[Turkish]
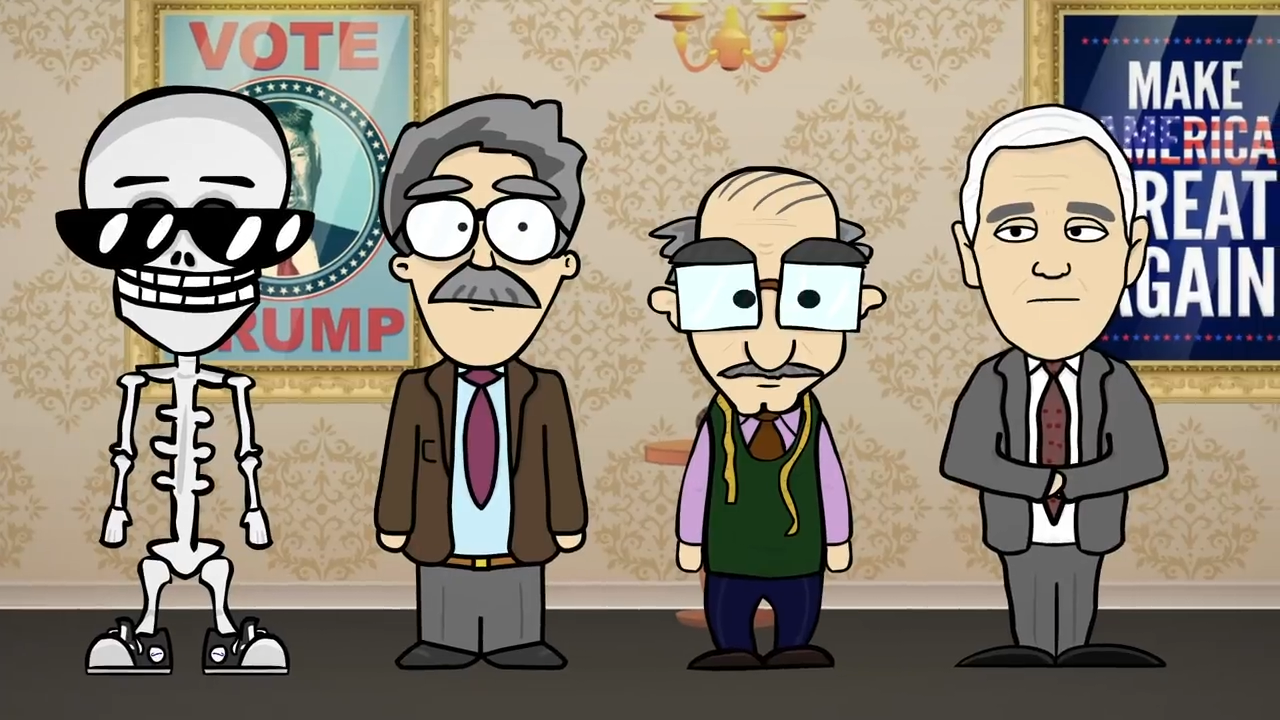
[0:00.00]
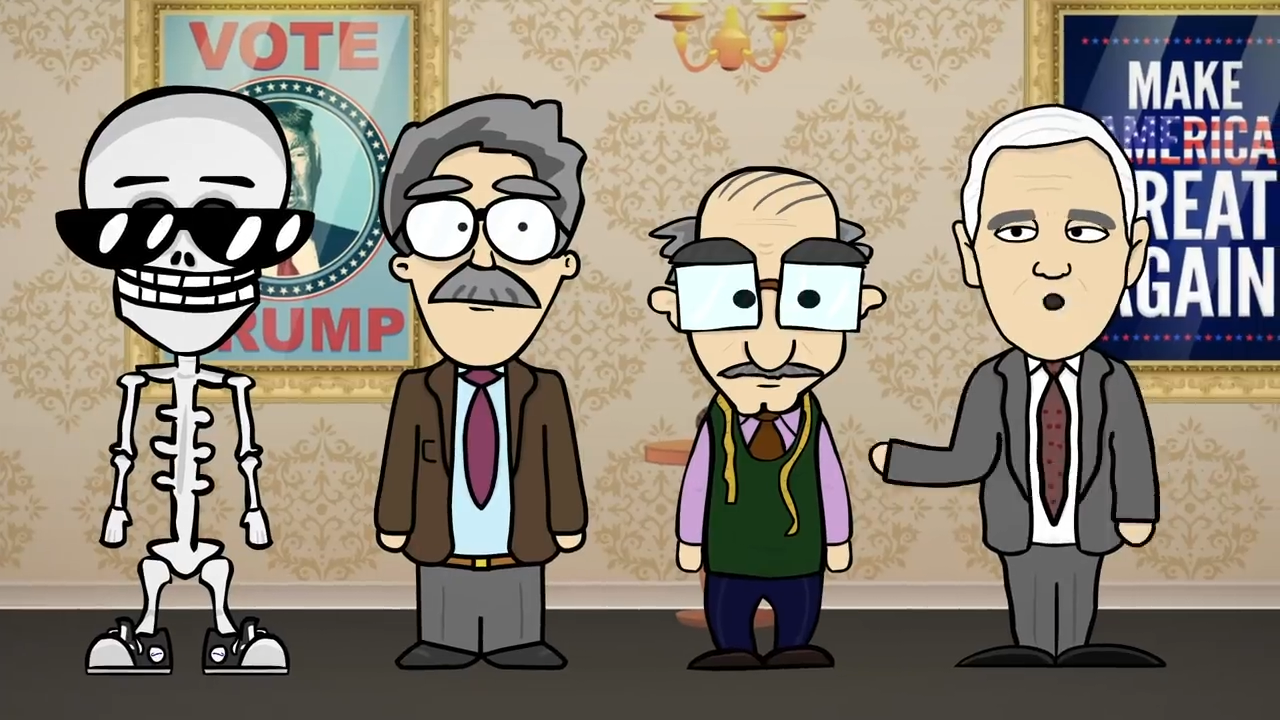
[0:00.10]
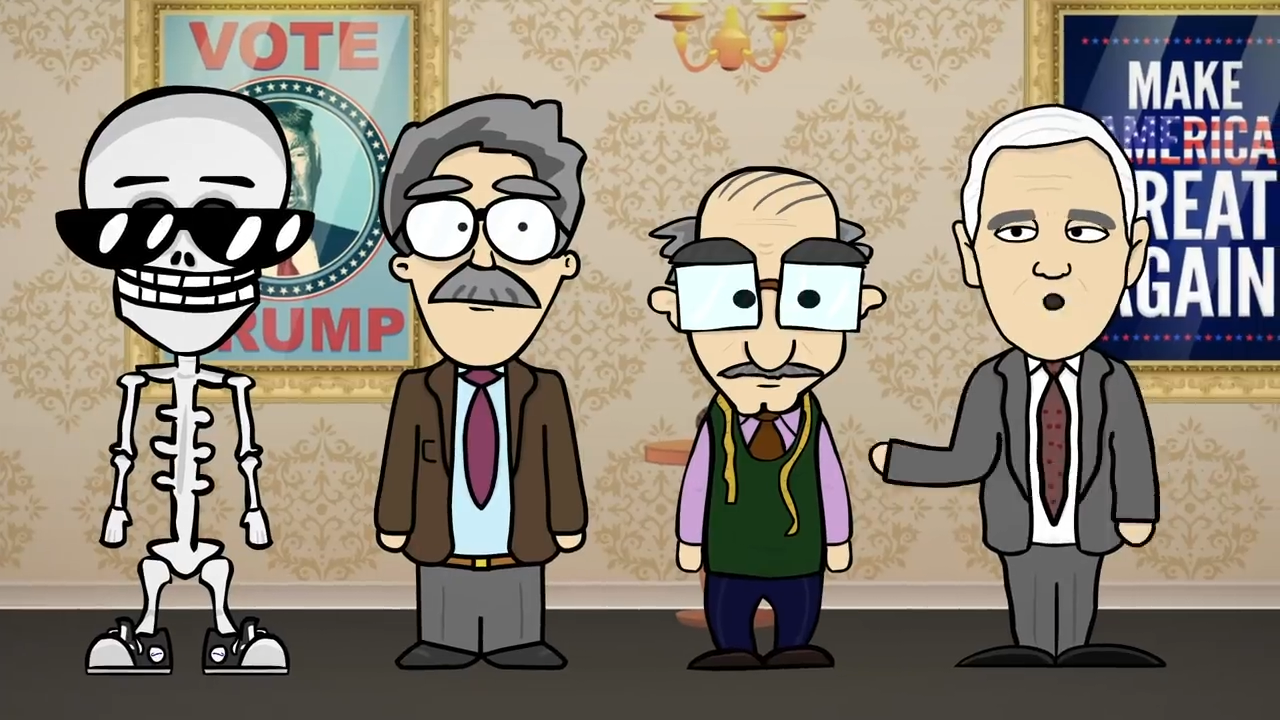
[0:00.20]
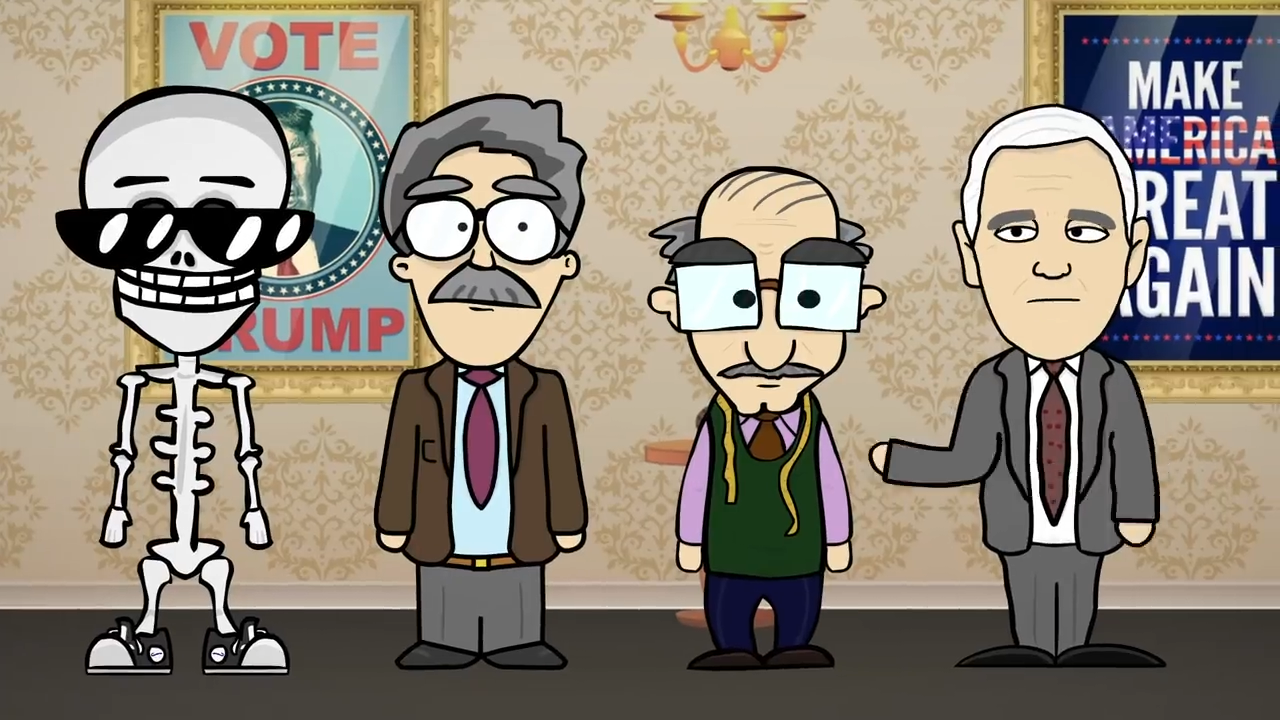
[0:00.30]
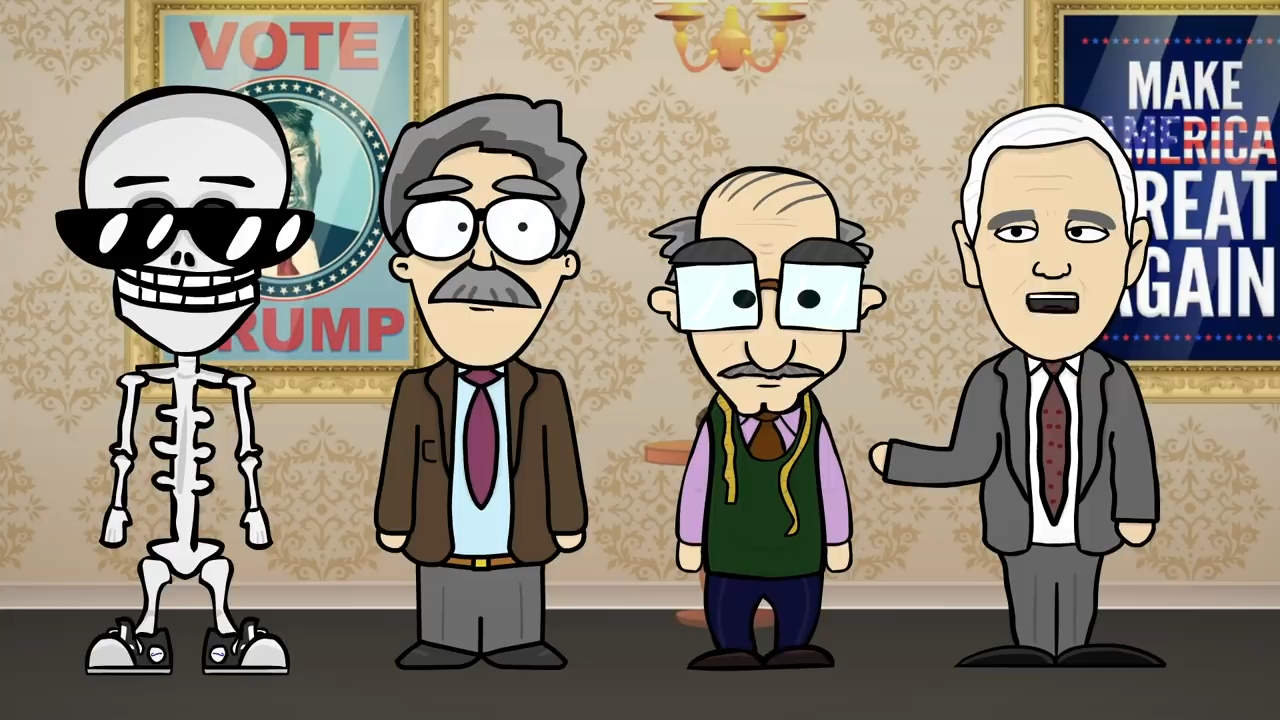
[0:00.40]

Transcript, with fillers: Buyurun